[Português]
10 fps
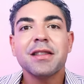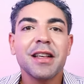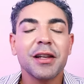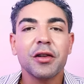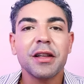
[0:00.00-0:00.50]

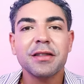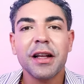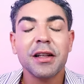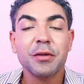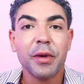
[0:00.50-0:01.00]
Siga todas
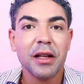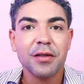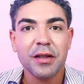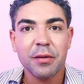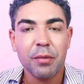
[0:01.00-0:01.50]
elas porque elas
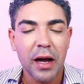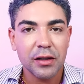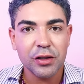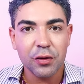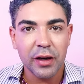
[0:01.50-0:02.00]
fazem
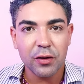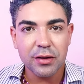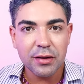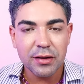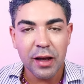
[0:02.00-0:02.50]
parte de um
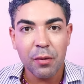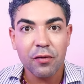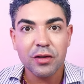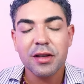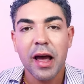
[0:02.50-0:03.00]
ecossistema,
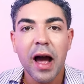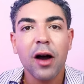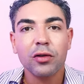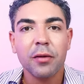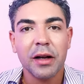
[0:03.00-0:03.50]
você
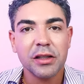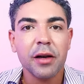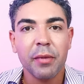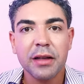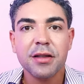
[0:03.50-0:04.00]

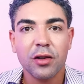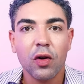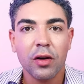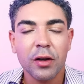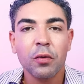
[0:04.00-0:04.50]
automaticamente se
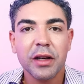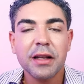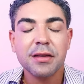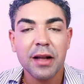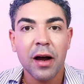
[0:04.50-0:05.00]
torna um
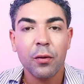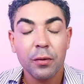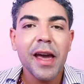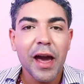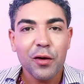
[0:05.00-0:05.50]
cristal
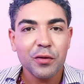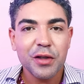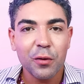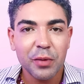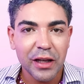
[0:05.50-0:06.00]
e é com
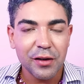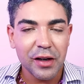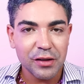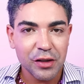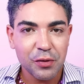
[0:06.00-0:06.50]
seu brilho
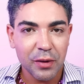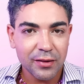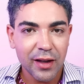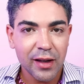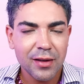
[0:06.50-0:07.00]
que a gente
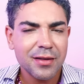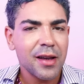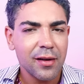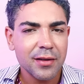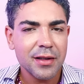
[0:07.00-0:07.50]
mantém esse
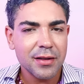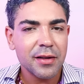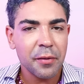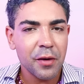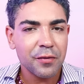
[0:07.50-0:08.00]

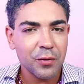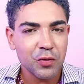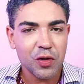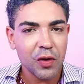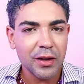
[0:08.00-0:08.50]
ecossistema
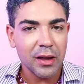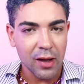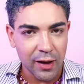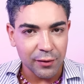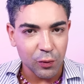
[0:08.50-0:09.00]

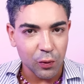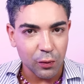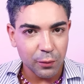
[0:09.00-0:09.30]
funcionando.